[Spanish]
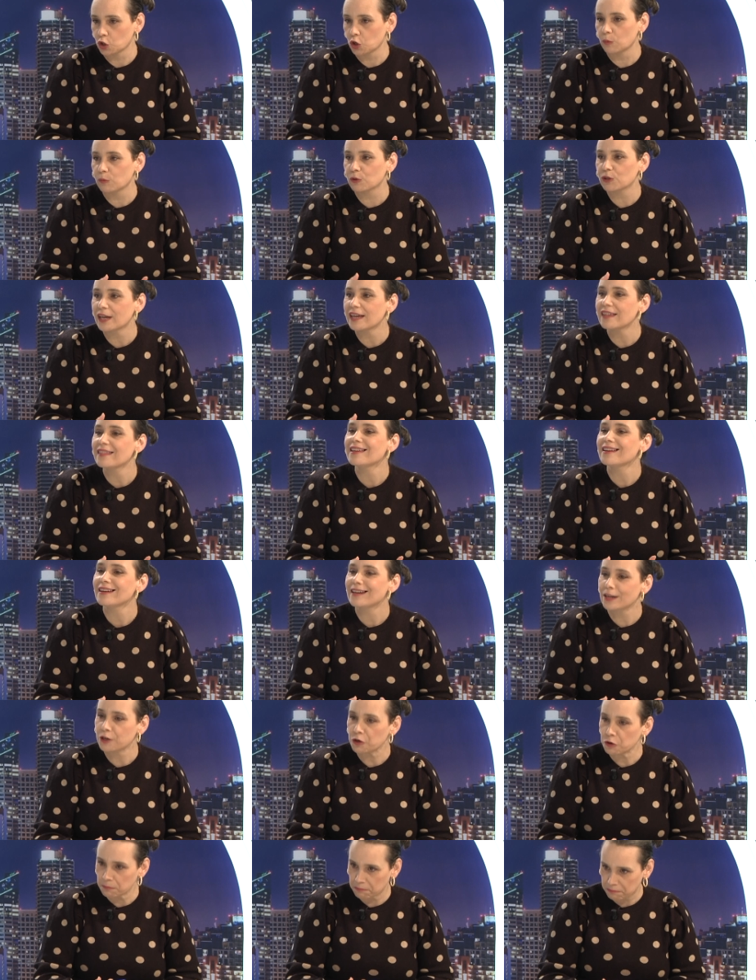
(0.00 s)
Como ya hay
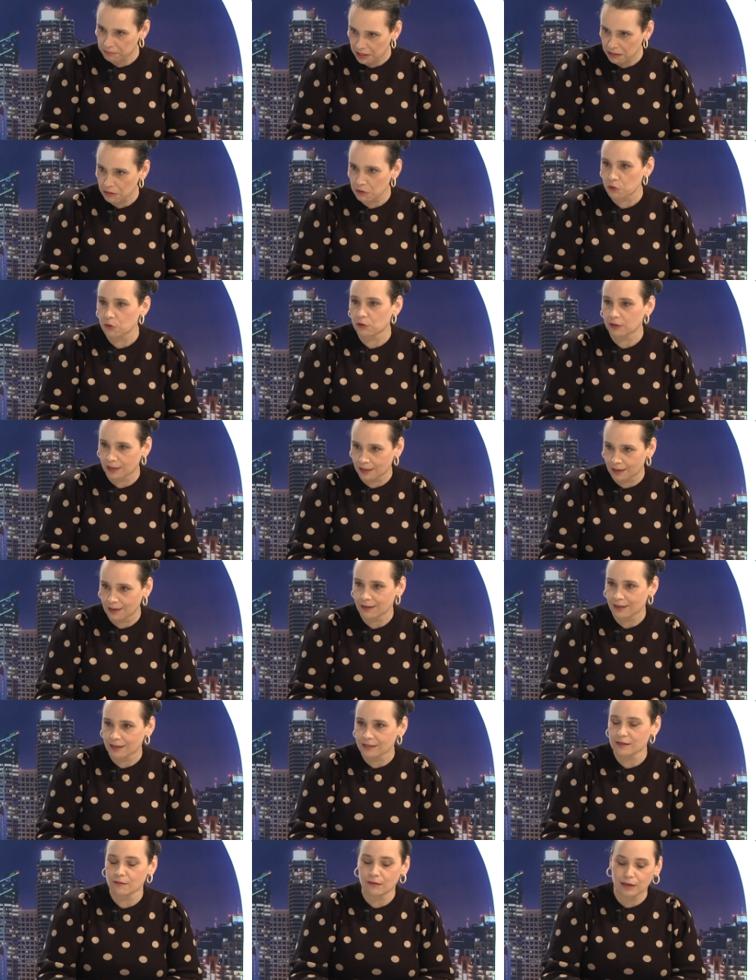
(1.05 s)
dinero, empiezo que,
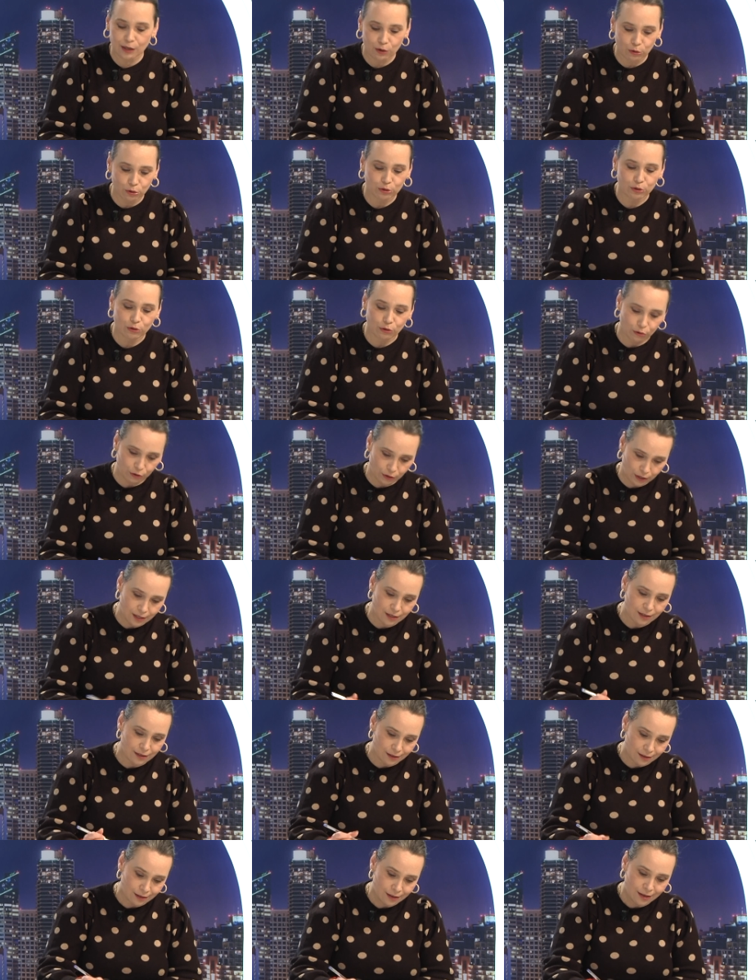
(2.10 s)
que se vean los hoyos
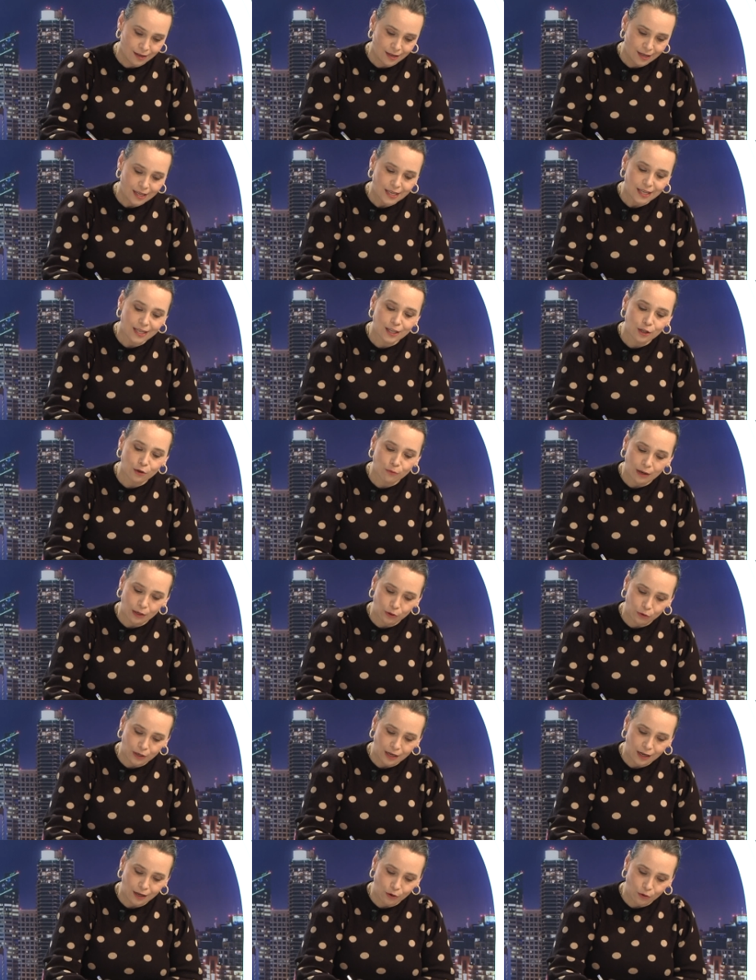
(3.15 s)
y, quiero
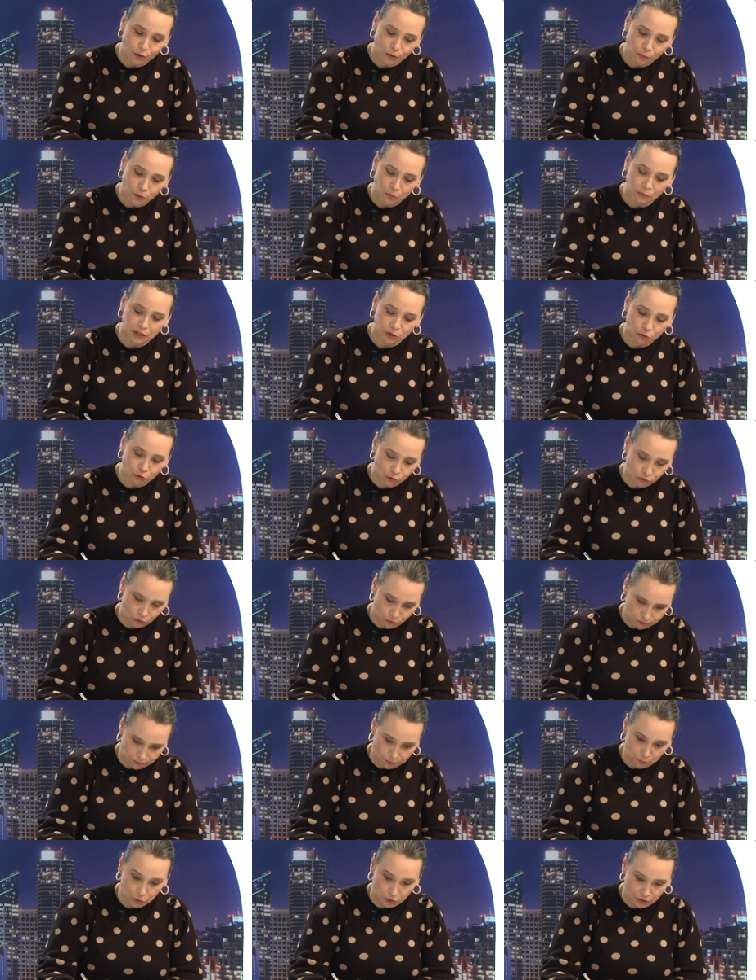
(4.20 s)
valorarlo de
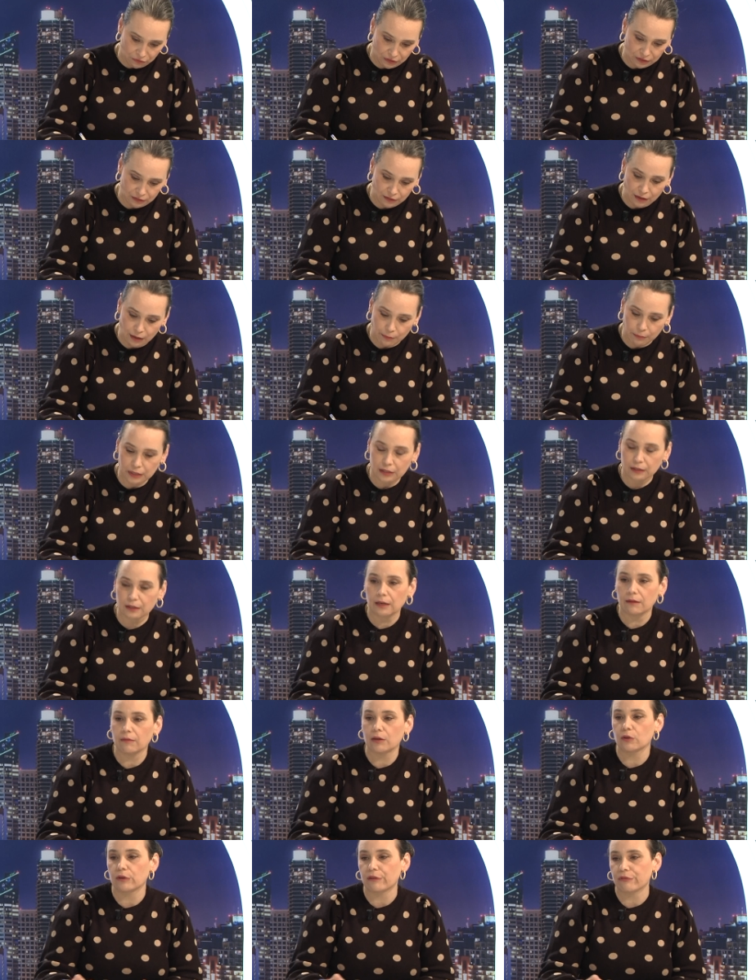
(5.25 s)
momento, pues efectivamente la
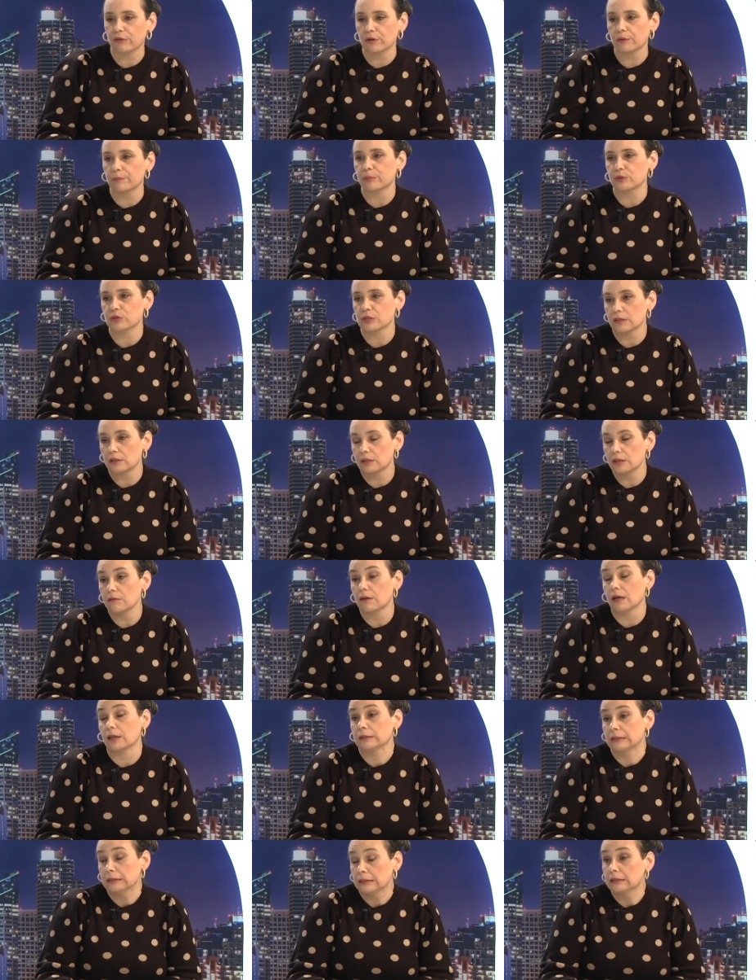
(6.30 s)
valoración es
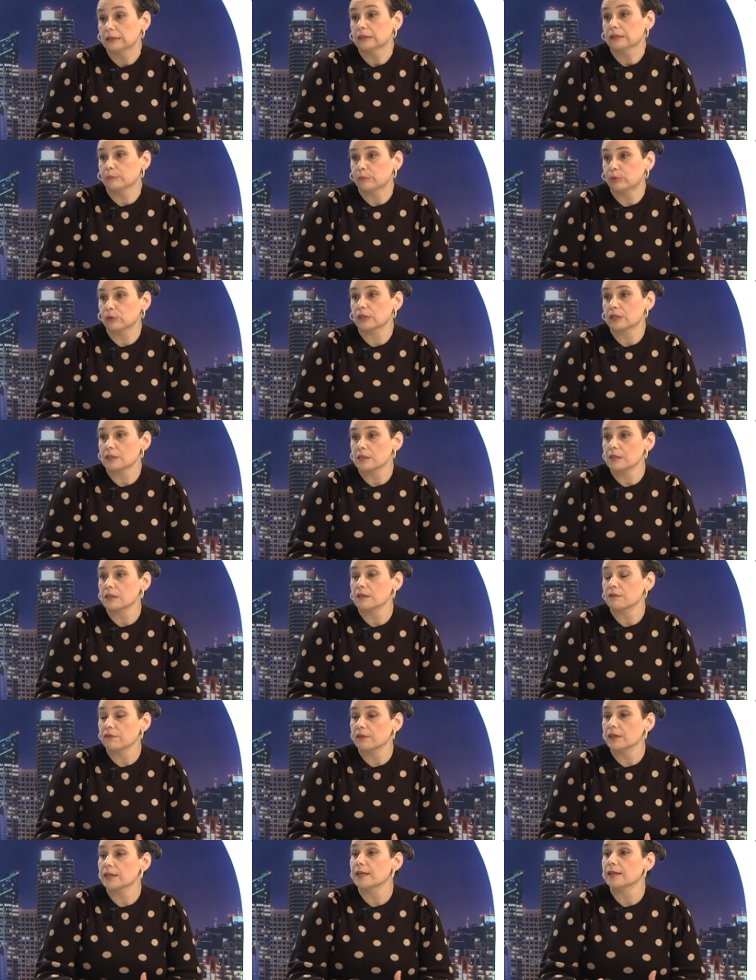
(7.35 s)
positiva, porque
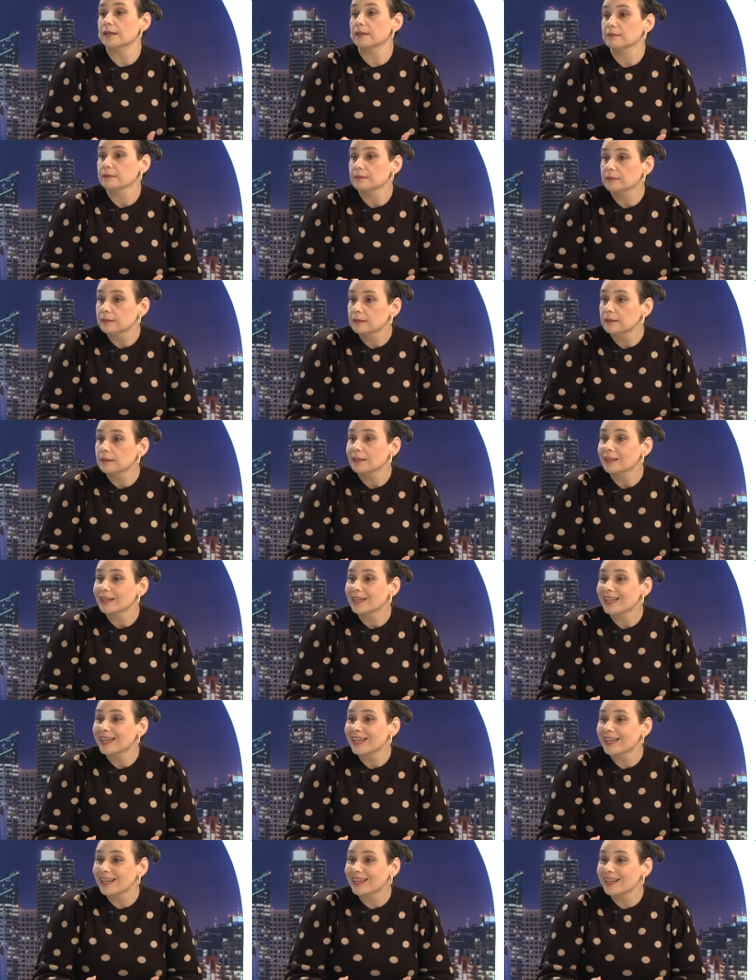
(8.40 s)
significa
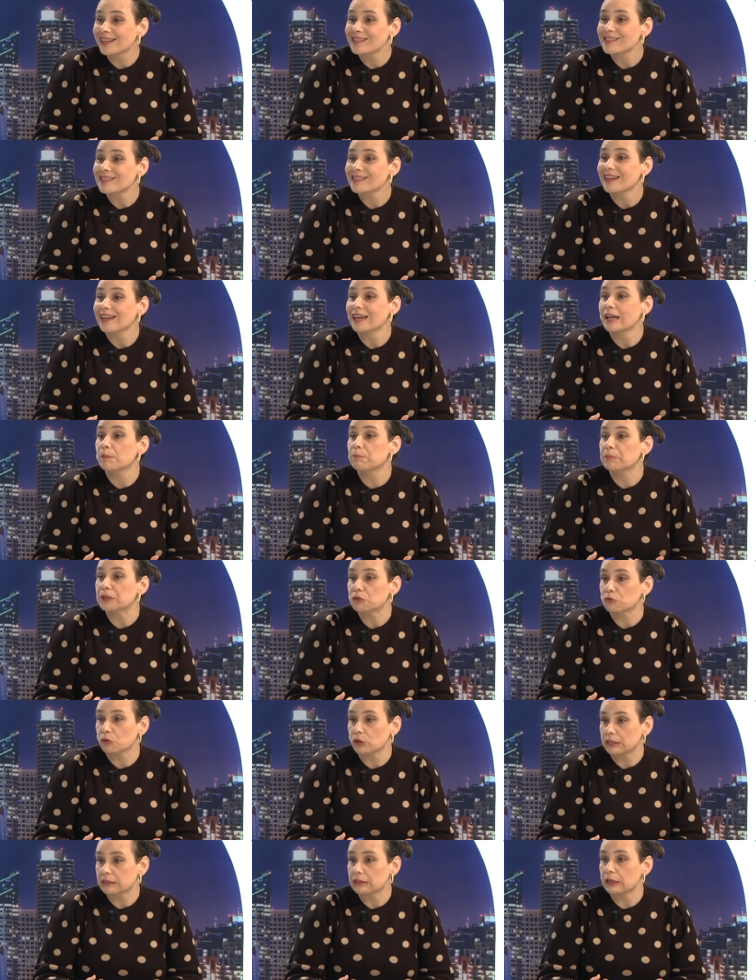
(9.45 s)
que es el
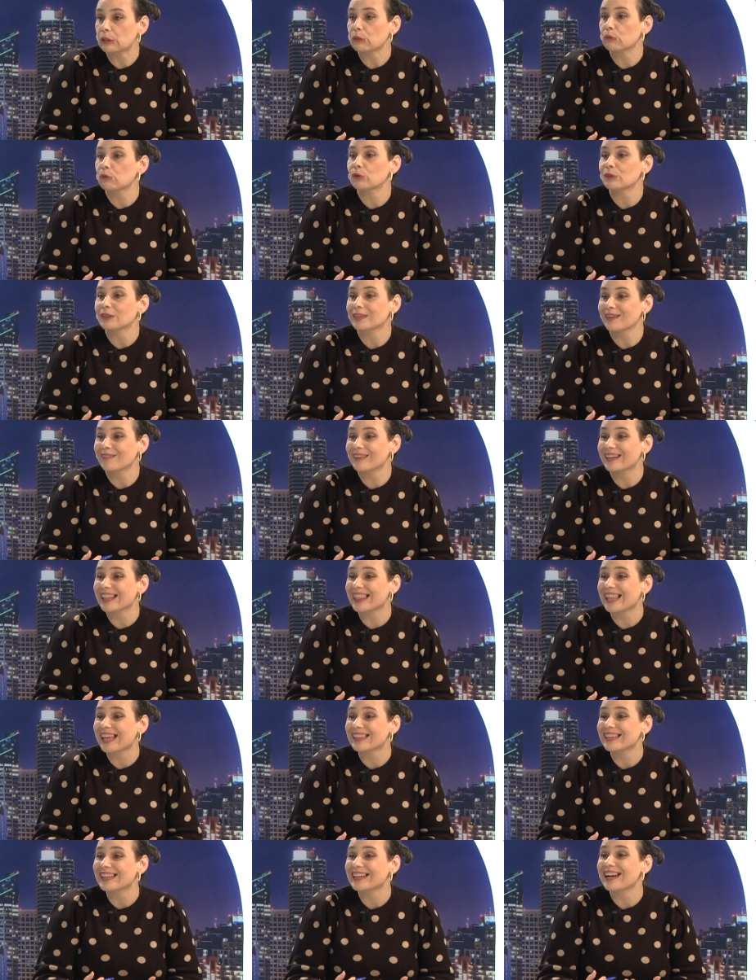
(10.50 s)
pistoletazo de
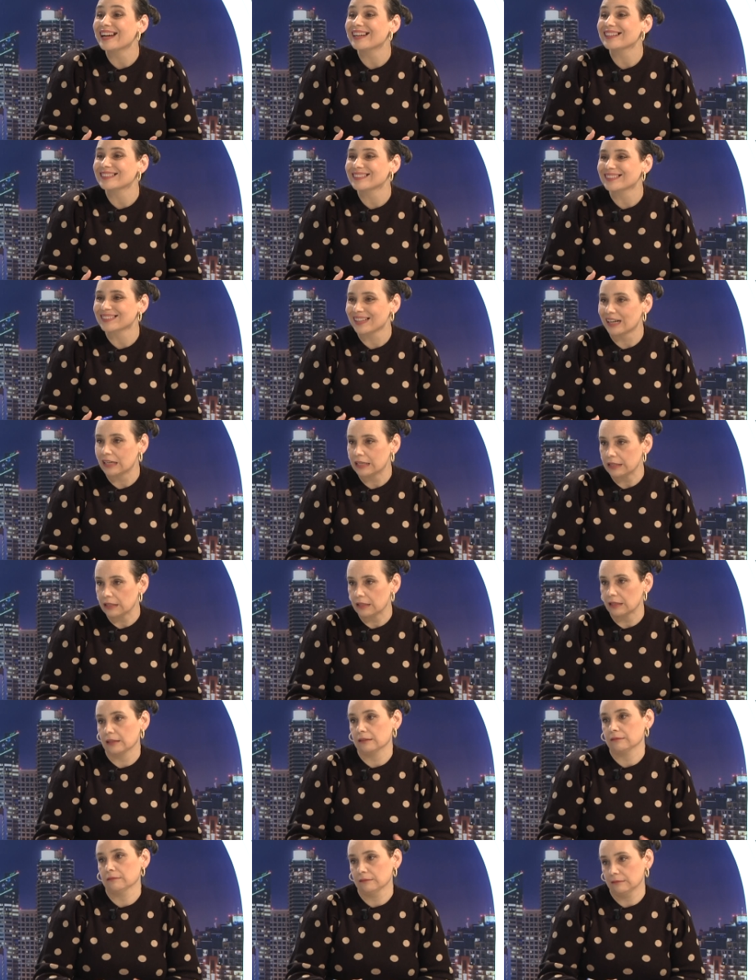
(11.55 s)
verdadera
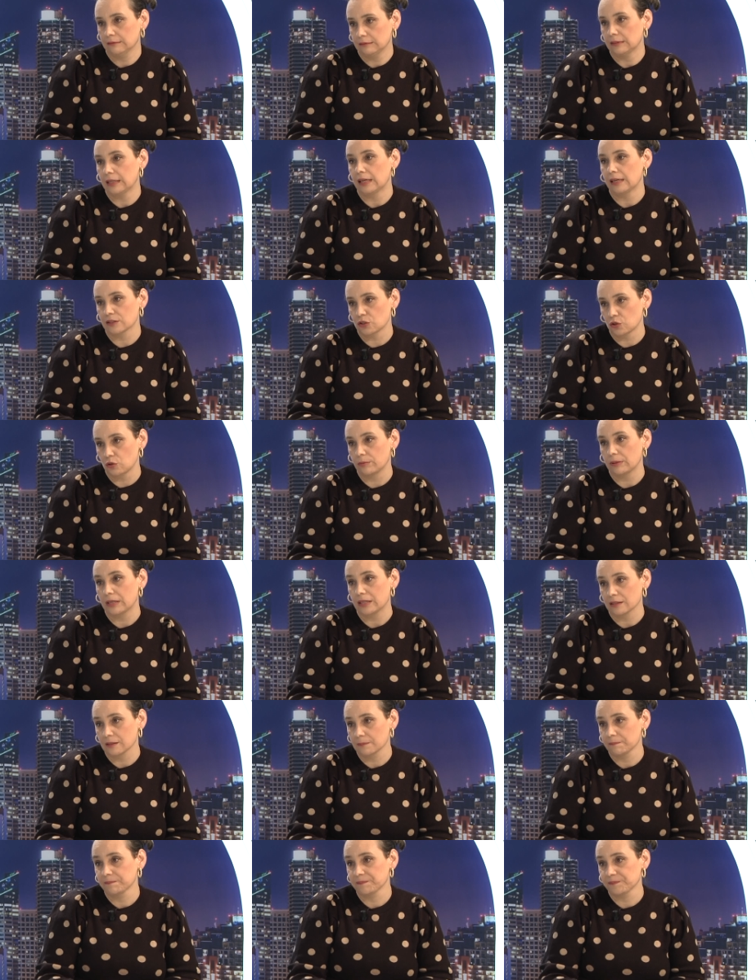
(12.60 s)
salida de las obras.